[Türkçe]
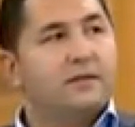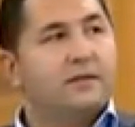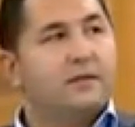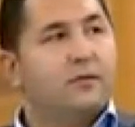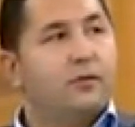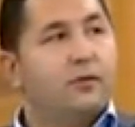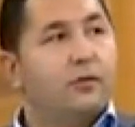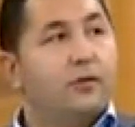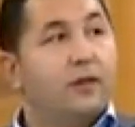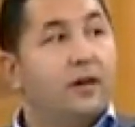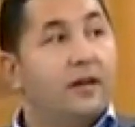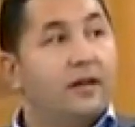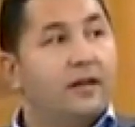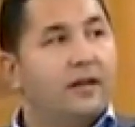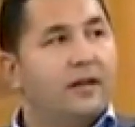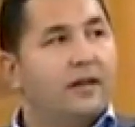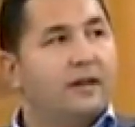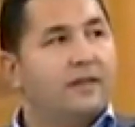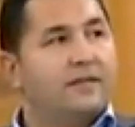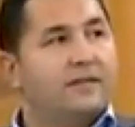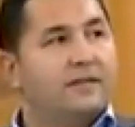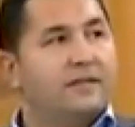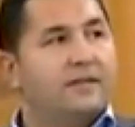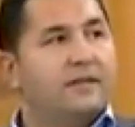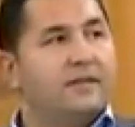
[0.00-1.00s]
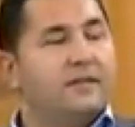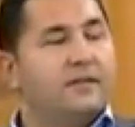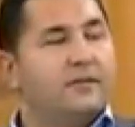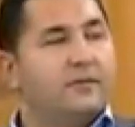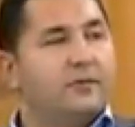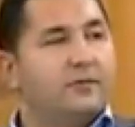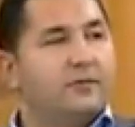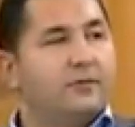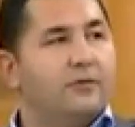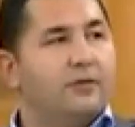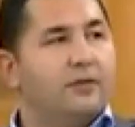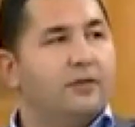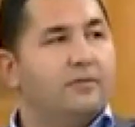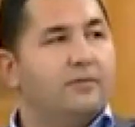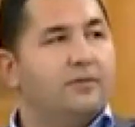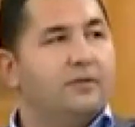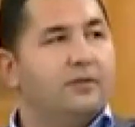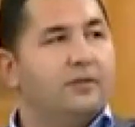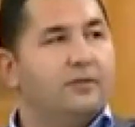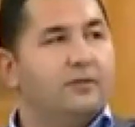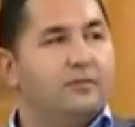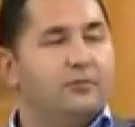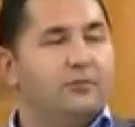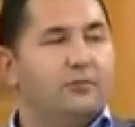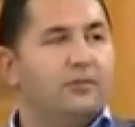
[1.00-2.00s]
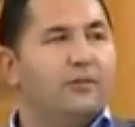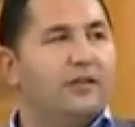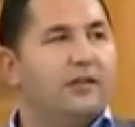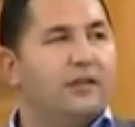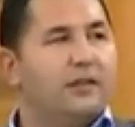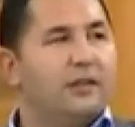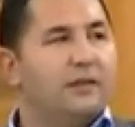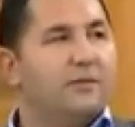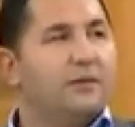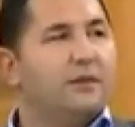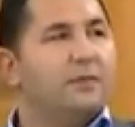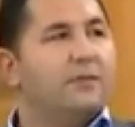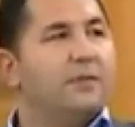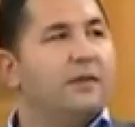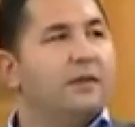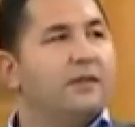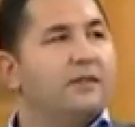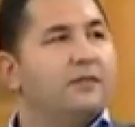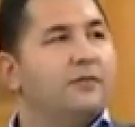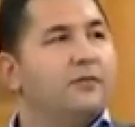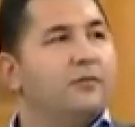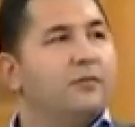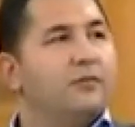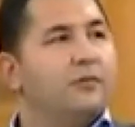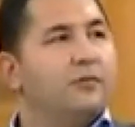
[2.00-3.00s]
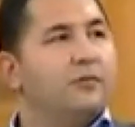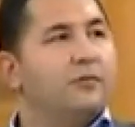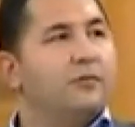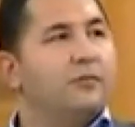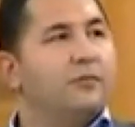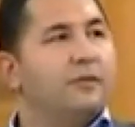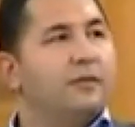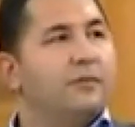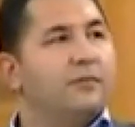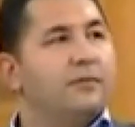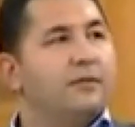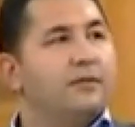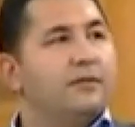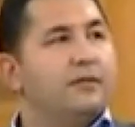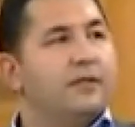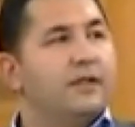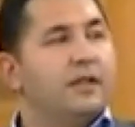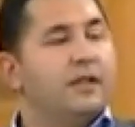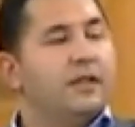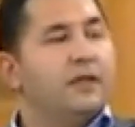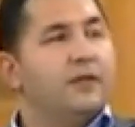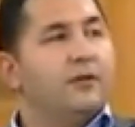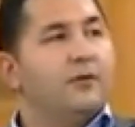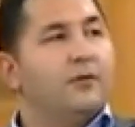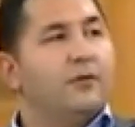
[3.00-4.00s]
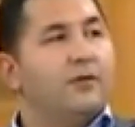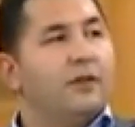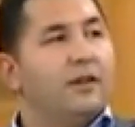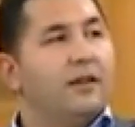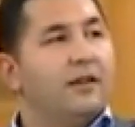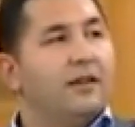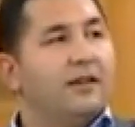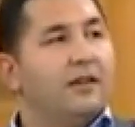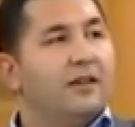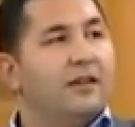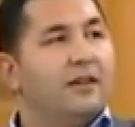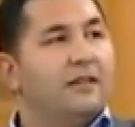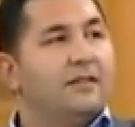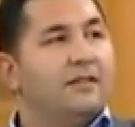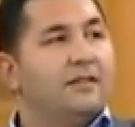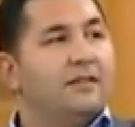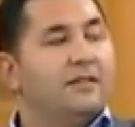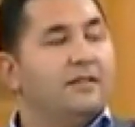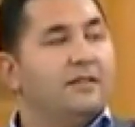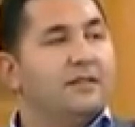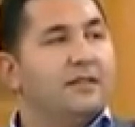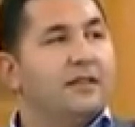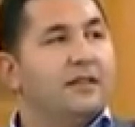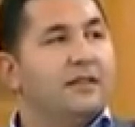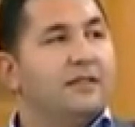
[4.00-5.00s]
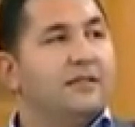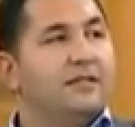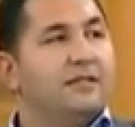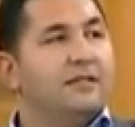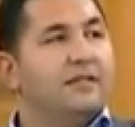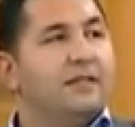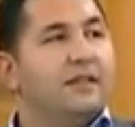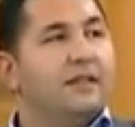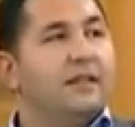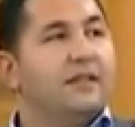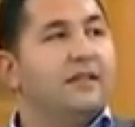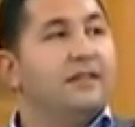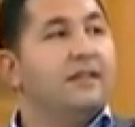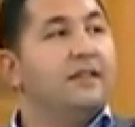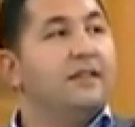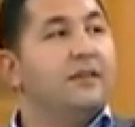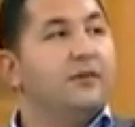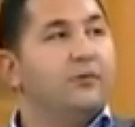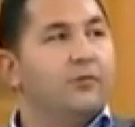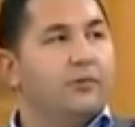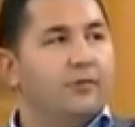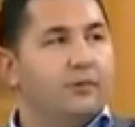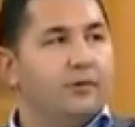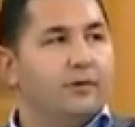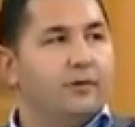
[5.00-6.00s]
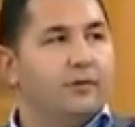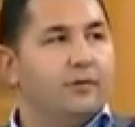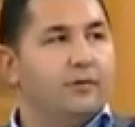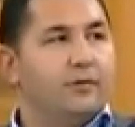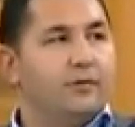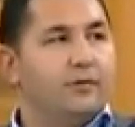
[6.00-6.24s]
Orhan Gazi, o dönem için sultan demek belki doğru olmayabilir. Orhan Gazi kendisine hediye gönderiyor.